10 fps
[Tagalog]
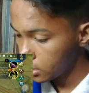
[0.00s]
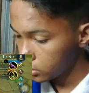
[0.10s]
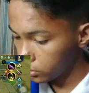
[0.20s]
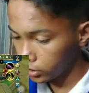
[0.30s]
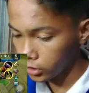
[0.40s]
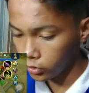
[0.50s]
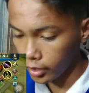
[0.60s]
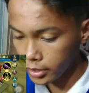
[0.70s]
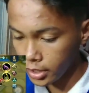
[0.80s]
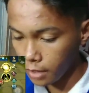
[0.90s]
so kita nyo
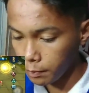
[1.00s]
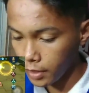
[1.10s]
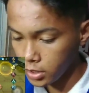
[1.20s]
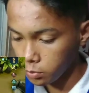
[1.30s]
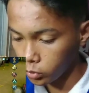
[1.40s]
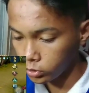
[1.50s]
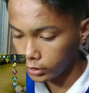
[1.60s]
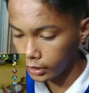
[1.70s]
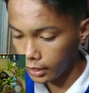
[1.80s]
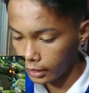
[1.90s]
guys napaka smooth
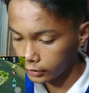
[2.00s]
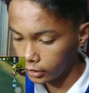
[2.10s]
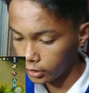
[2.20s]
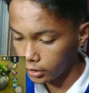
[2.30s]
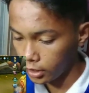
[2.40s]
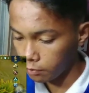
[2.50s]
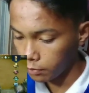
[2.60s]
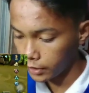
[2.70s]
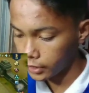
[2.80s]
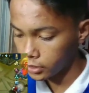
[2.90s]
ng ating
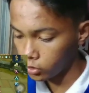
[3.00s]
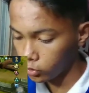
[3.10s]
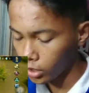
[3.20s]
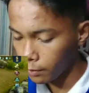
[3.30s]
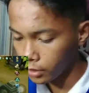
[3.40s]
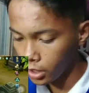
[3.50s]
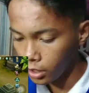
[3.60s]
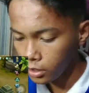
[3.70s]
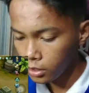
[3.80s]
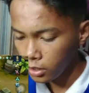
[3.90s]
gameplay guys so, ano yung camera